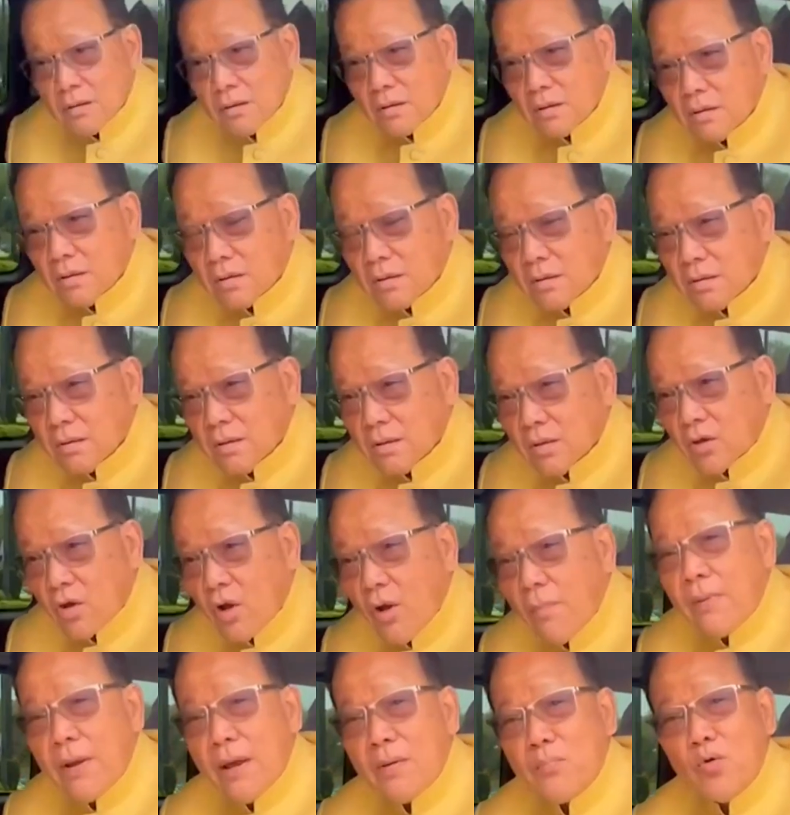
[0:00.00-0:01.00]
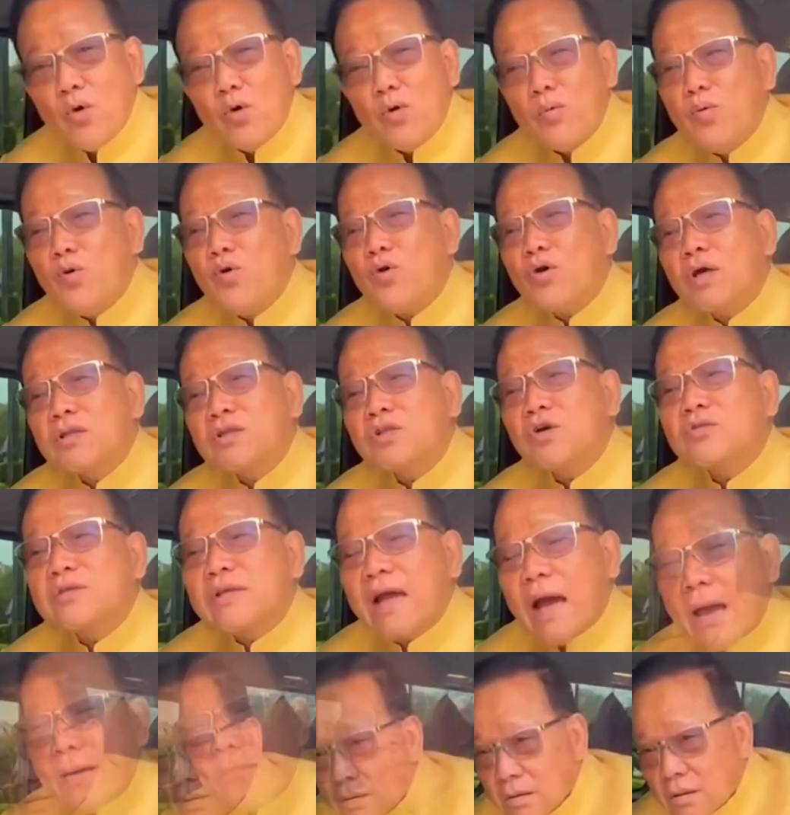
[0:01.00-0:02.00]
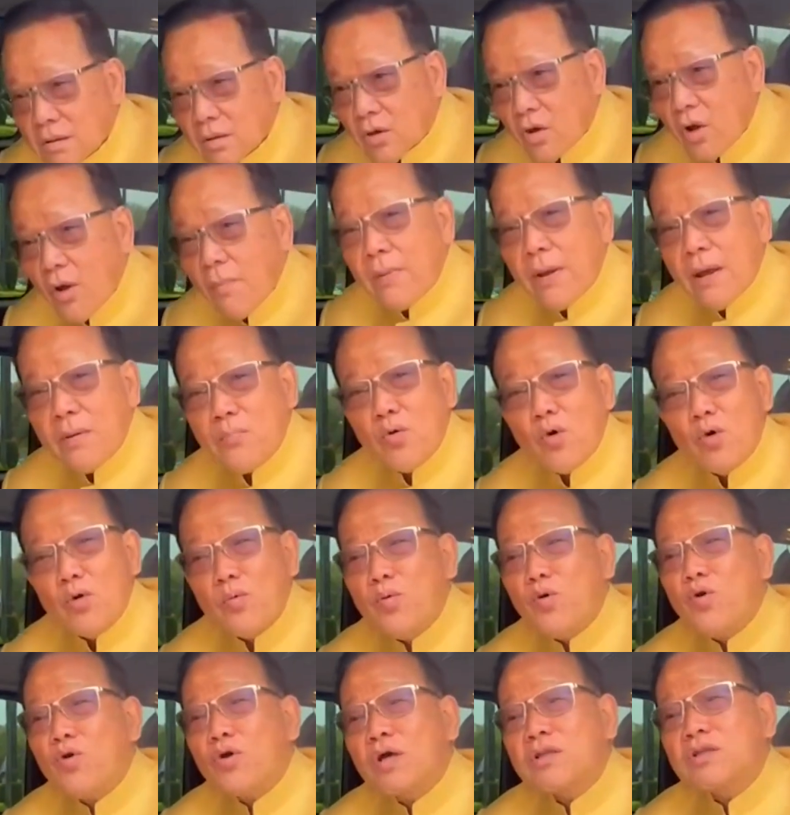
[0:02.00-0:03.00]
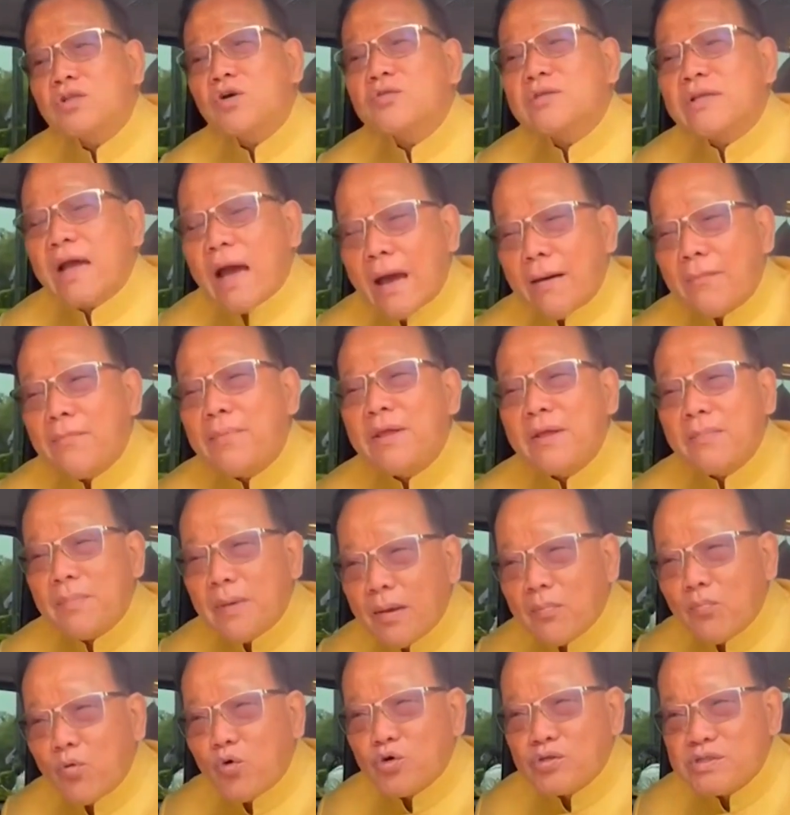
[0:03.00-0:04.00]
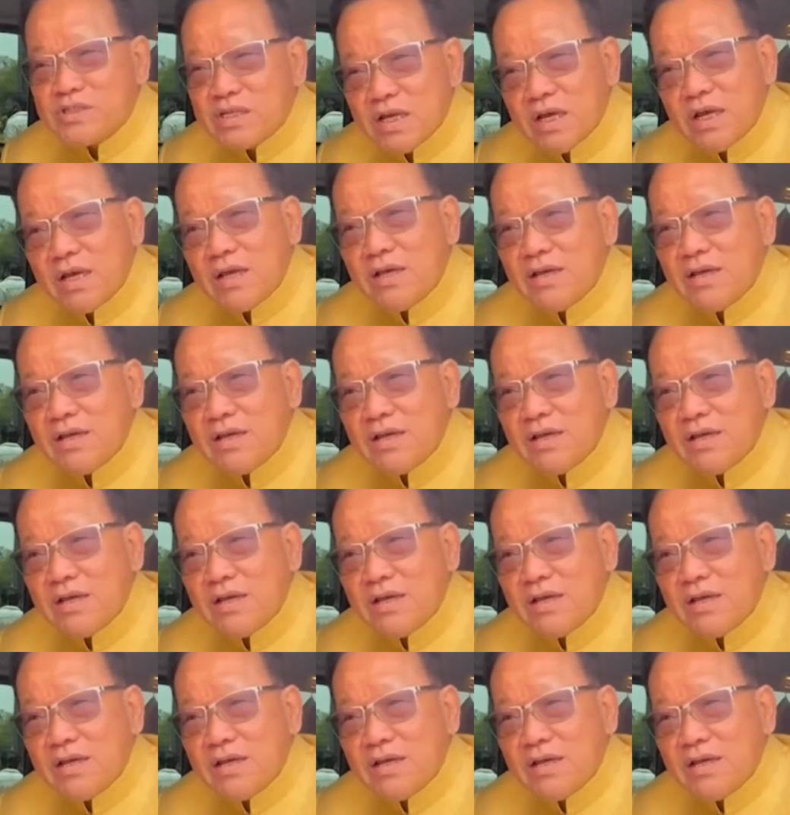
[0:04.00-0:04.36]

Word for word: รคนะคะก็ไพบูลย์พูดก็ต้องถามก็ไพบูลย์พูดก็ต้องถามที่ไพบูลย์สิ